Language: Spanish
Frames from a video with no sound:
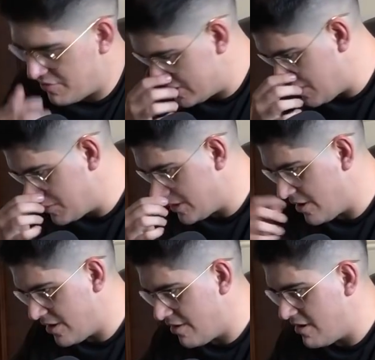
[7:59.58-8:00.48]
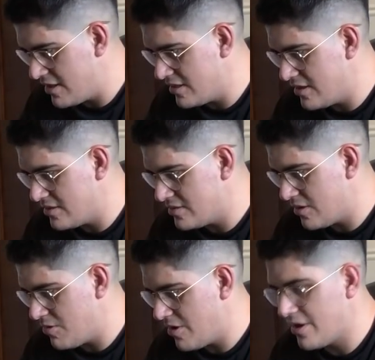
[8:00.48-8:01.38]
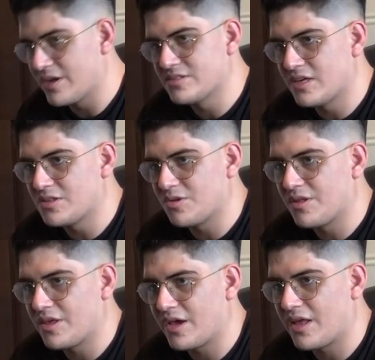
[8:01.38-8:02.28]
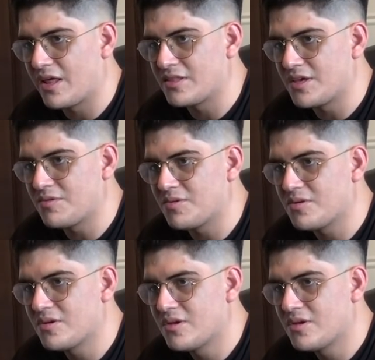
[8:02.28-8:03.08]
en fuerza también tiraba en la banda está jugado en el centro de 10 creativo